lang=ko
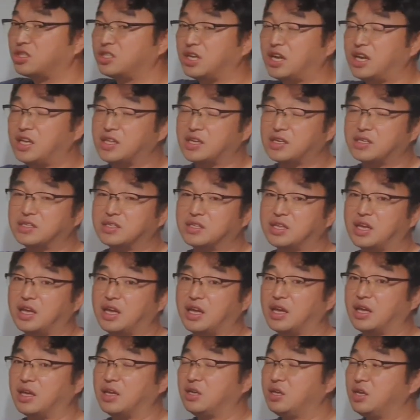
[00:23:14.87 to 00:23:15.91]
떨자야
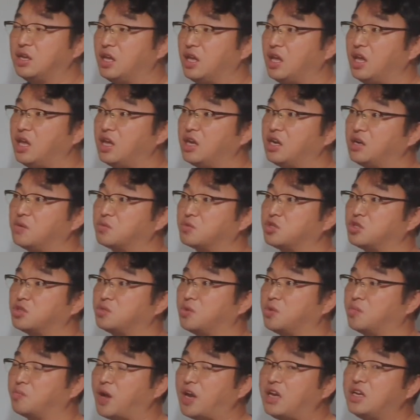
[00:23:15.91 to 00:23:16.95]
되는데 해가
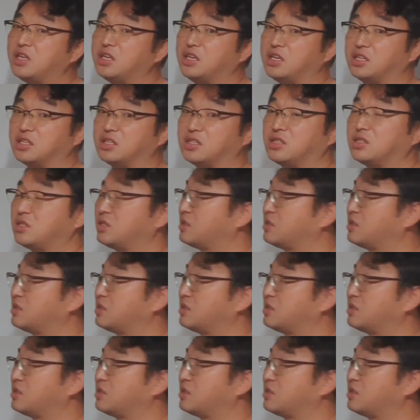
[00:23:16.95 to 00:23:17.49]
없어지면 빨리